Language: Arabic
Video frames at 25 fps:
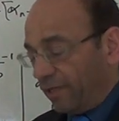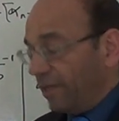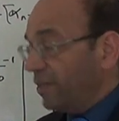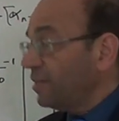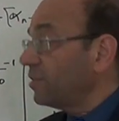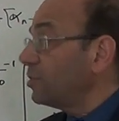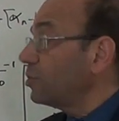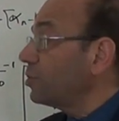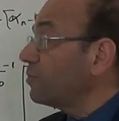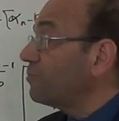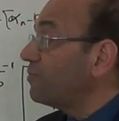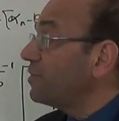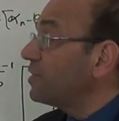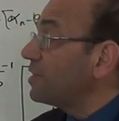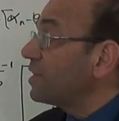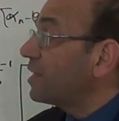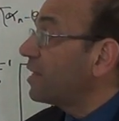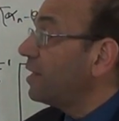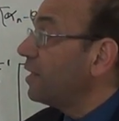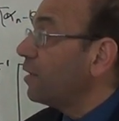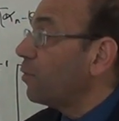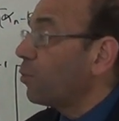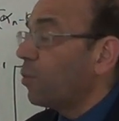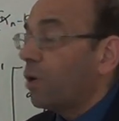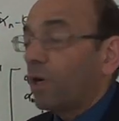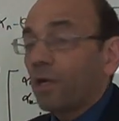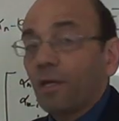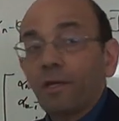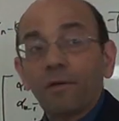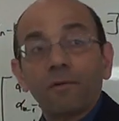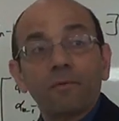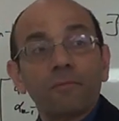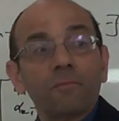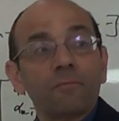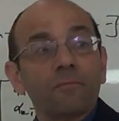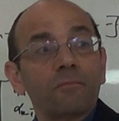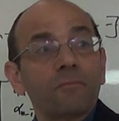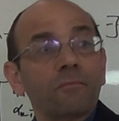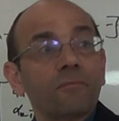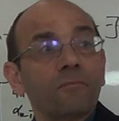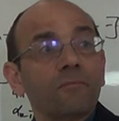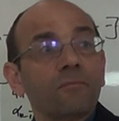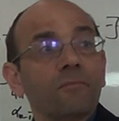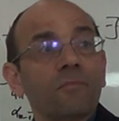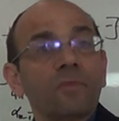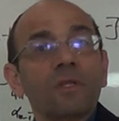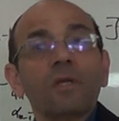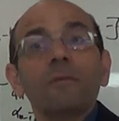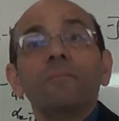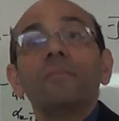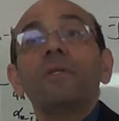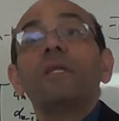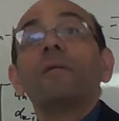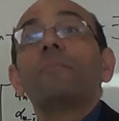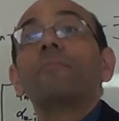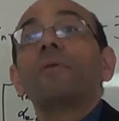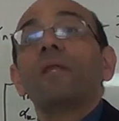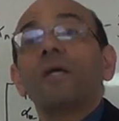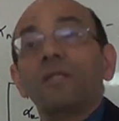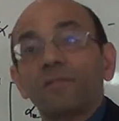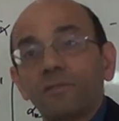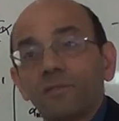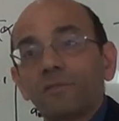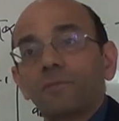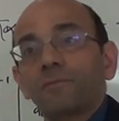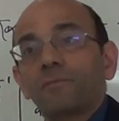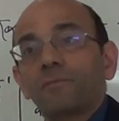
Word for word: راح تيجي فيزيكلي الواي من البلانت